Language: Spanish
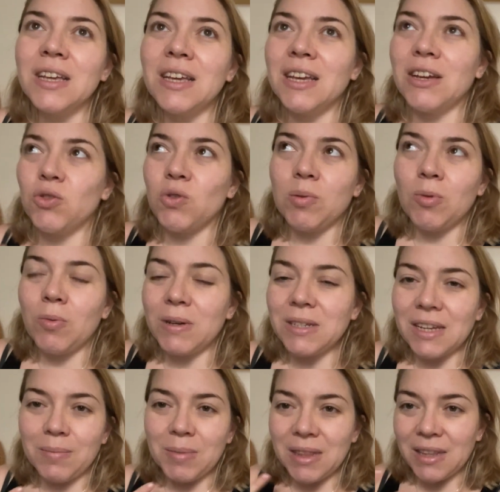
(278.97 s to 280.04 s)
y estuvimos
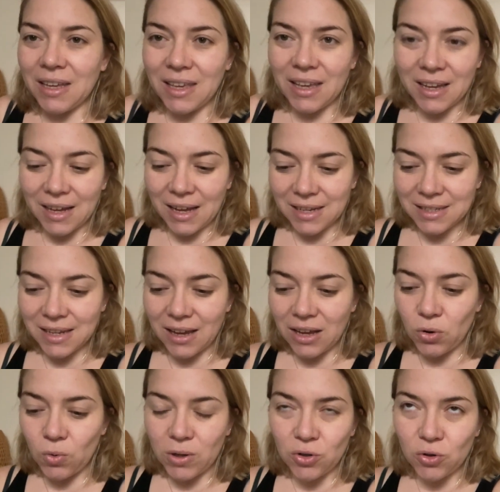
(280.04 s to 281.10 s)
básicamente aquí en casa
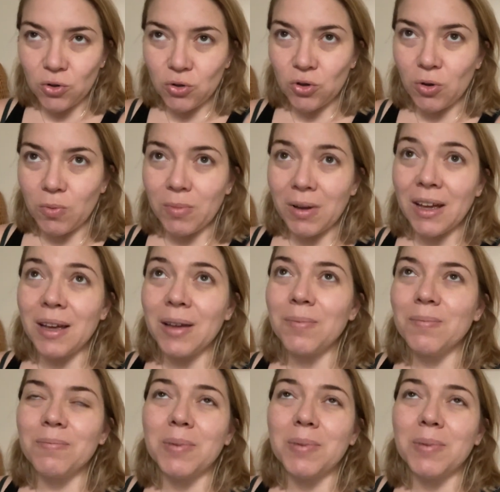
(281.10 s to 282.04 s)
jugando con Tomás,